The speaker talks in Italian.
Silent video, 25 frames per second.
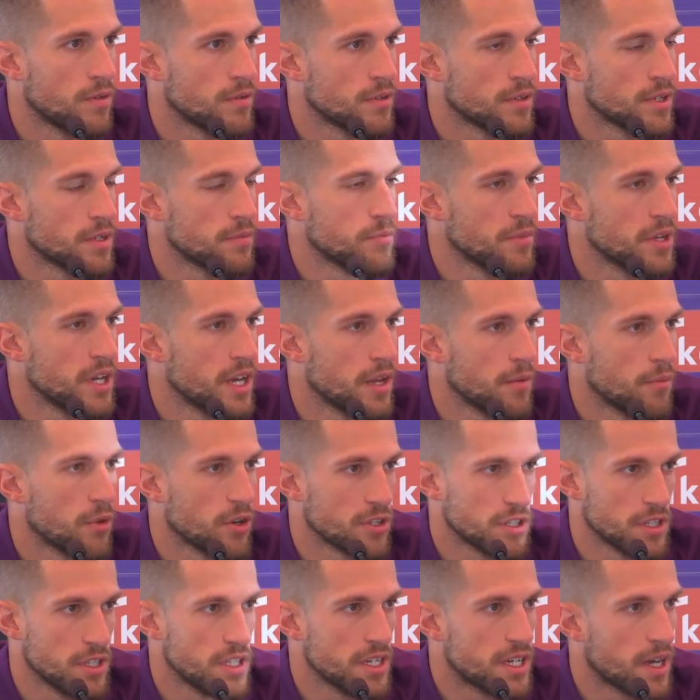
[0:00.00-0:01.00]
in mille
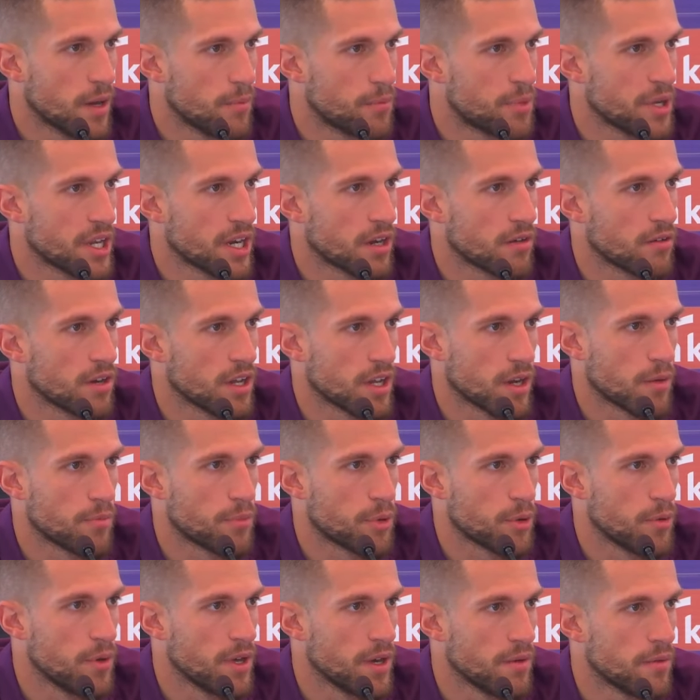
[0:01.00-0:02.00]
modi di capire qual era il
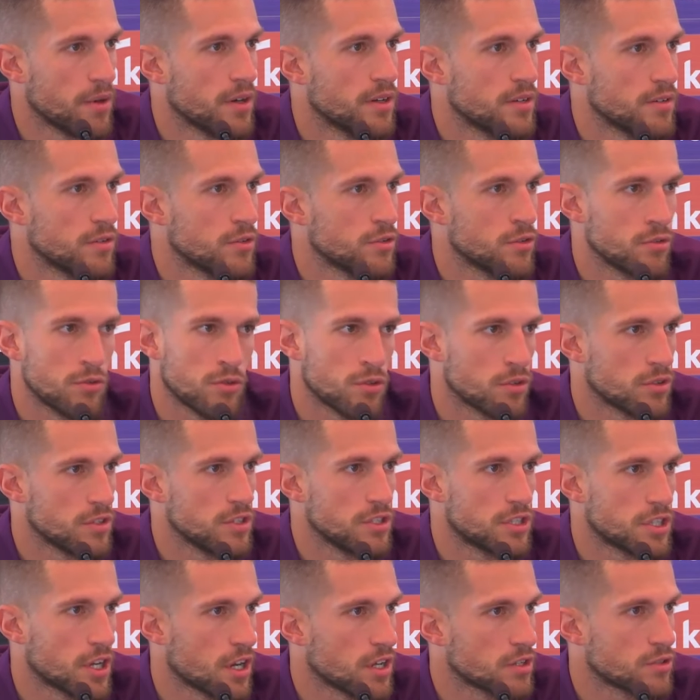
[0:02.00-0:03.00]
problema, ognuno
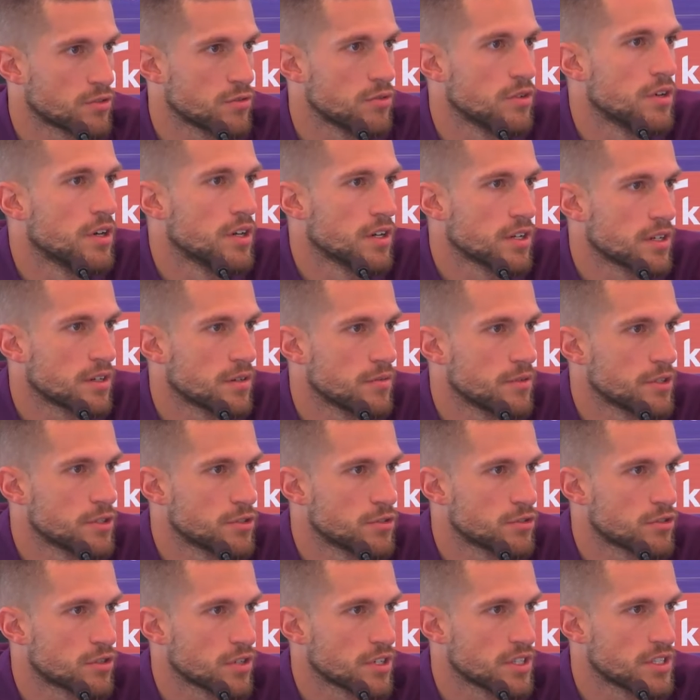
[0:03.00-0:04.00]
dice la sua, come è
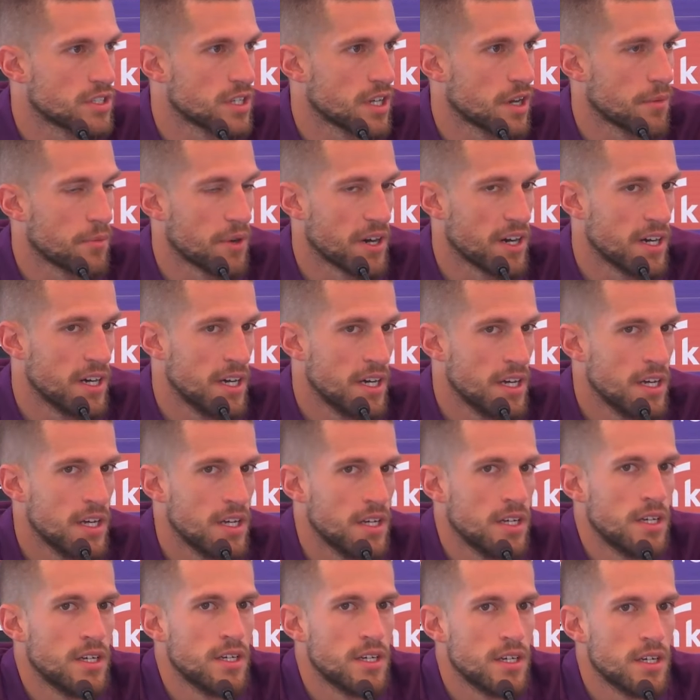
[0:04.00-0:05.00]
giusto che sia, ma
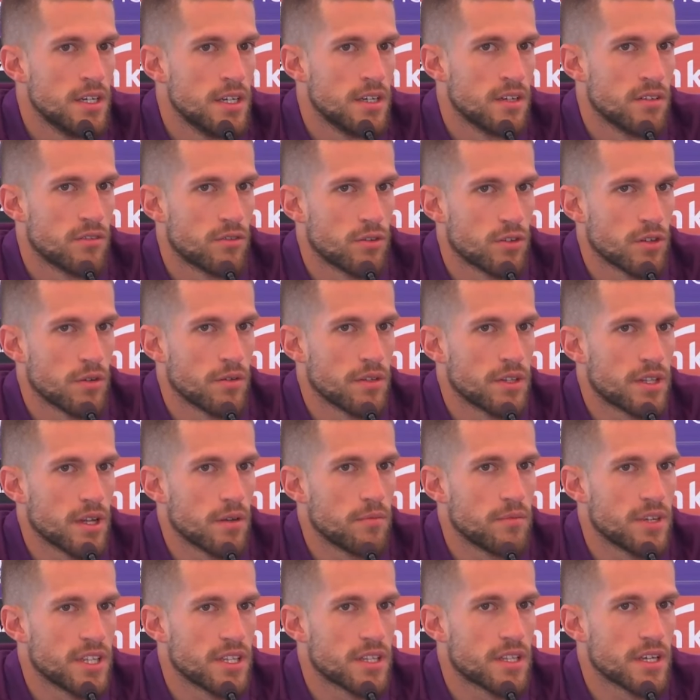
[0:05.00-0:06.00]

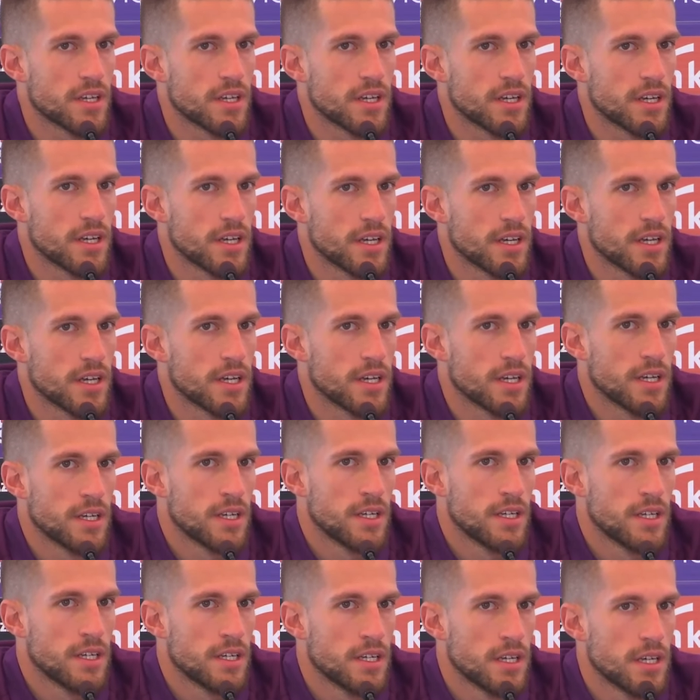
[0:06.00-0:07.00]
fondamentalmente eh,
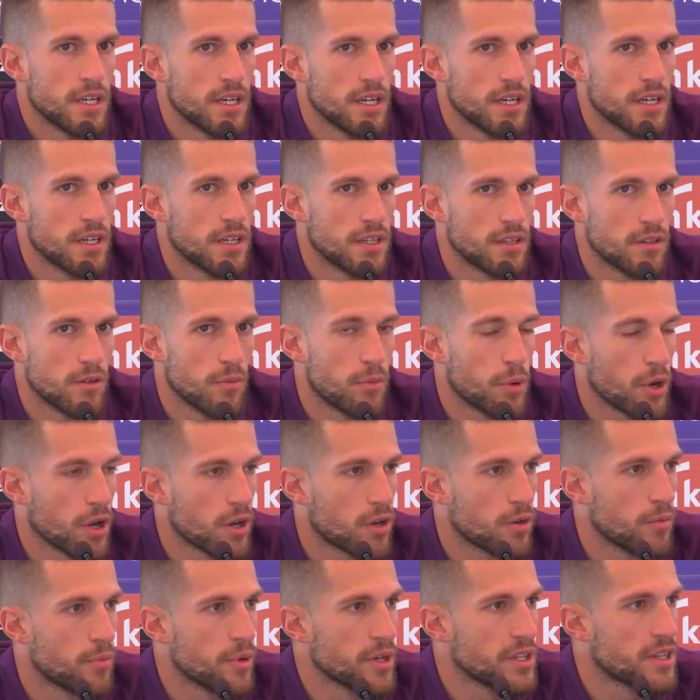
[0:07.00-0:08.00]
dopo la
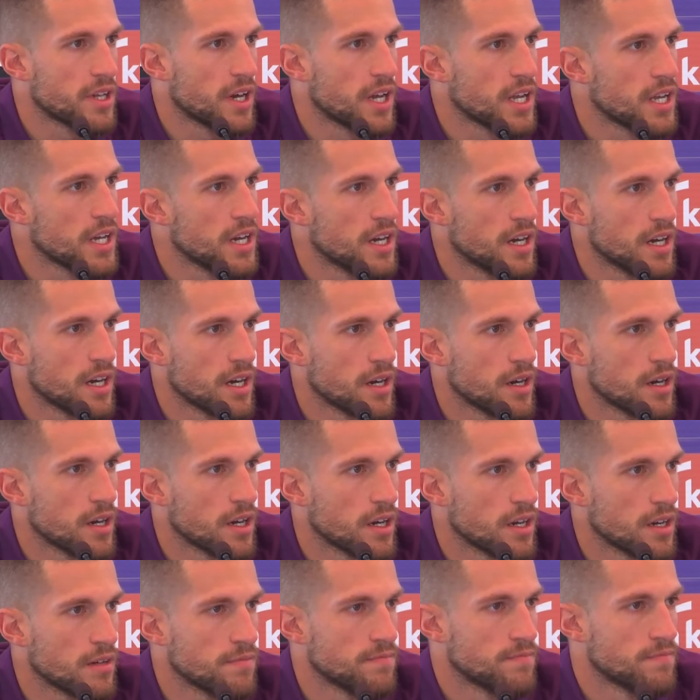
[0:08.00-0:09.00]
Coppa Italia
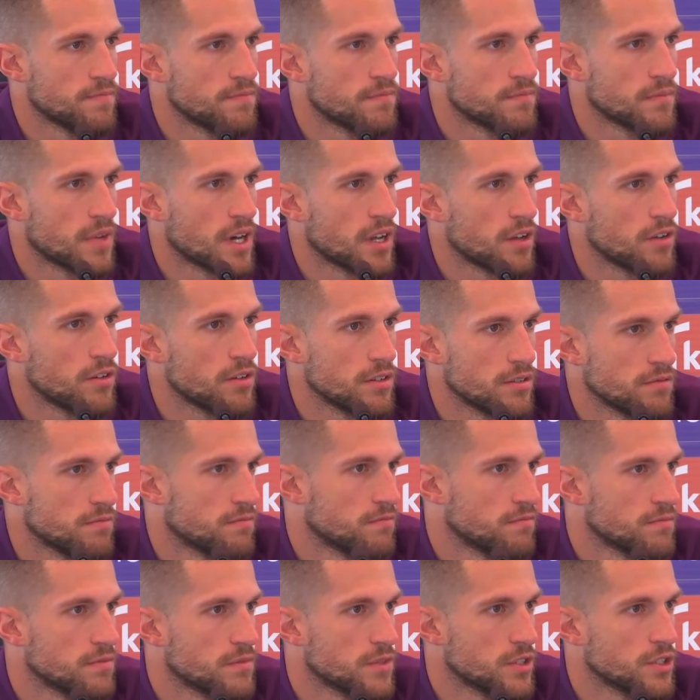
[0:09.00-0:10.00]
a noi,
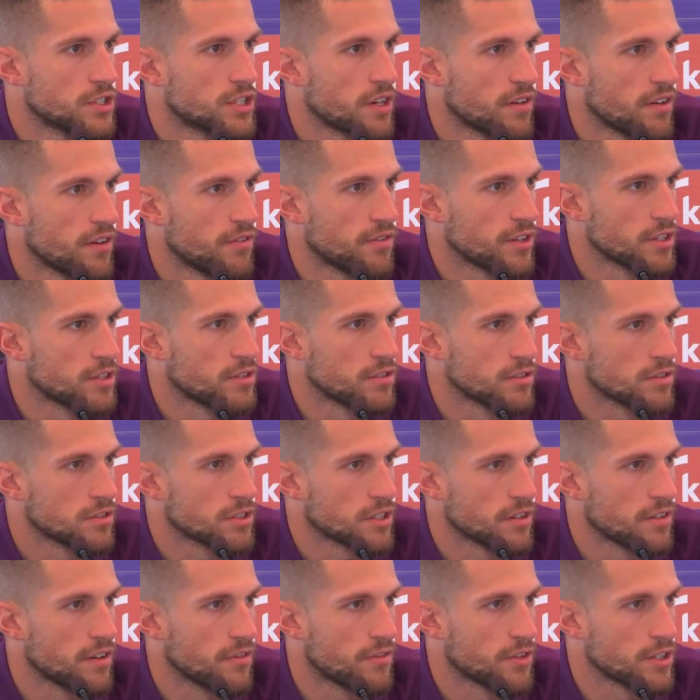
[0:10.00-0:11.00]
noi ci, aveva fatto, ci,
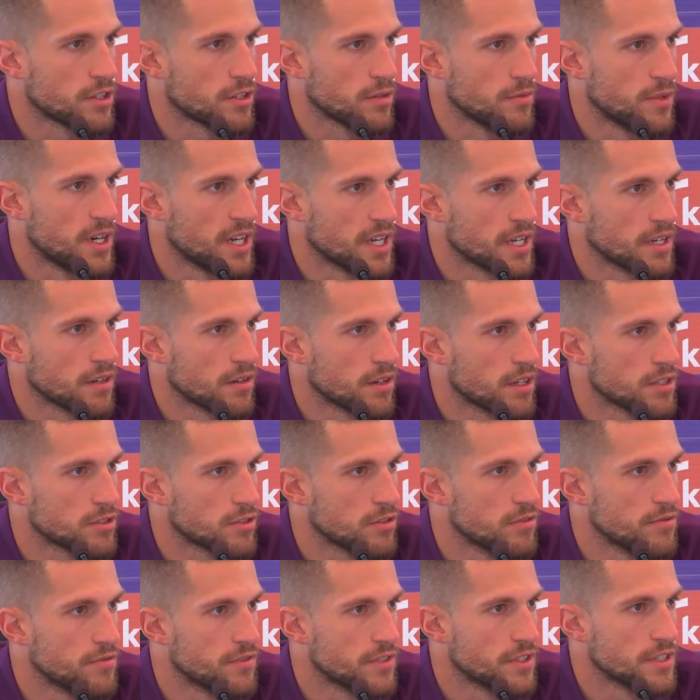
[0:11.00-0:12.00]
aveva fatto, male quella
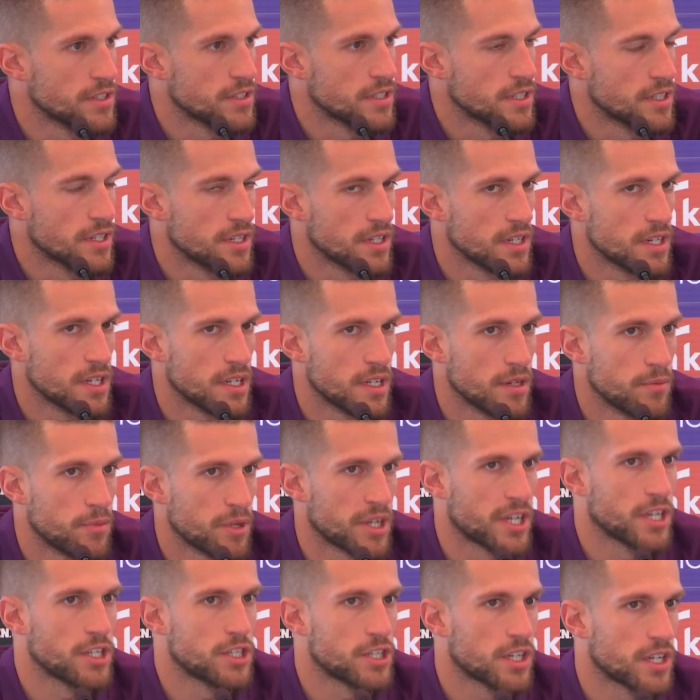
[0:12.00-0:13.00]
sconfitta, eh,
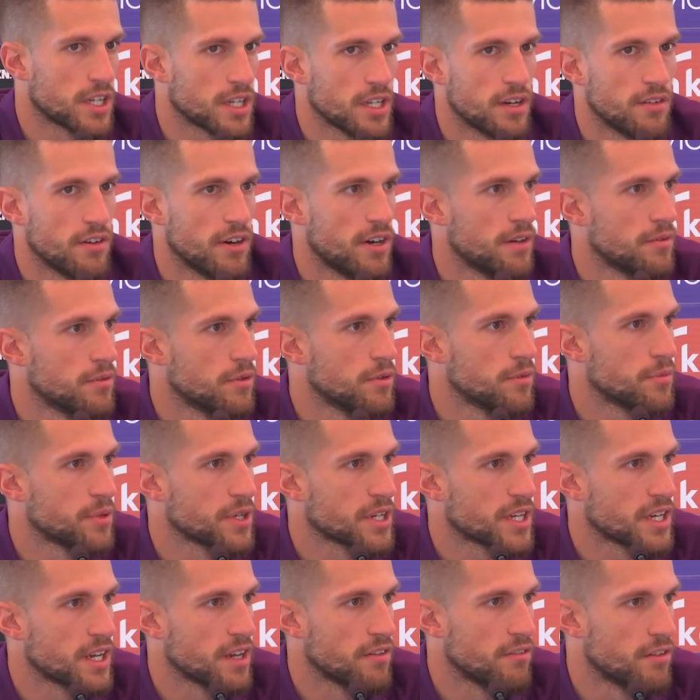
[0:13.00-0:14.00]
perché ci credevamo,
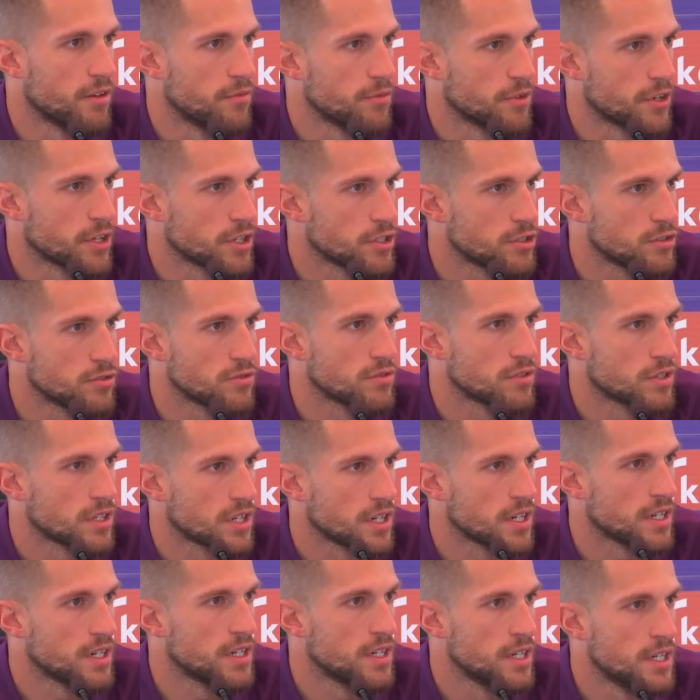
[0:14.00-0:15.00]
perché l'avevamo
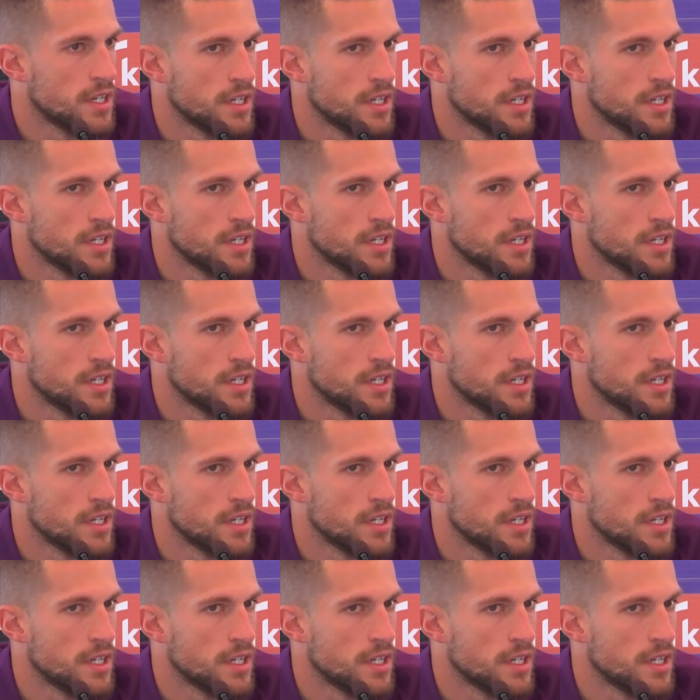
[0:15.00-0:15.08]
raggiunta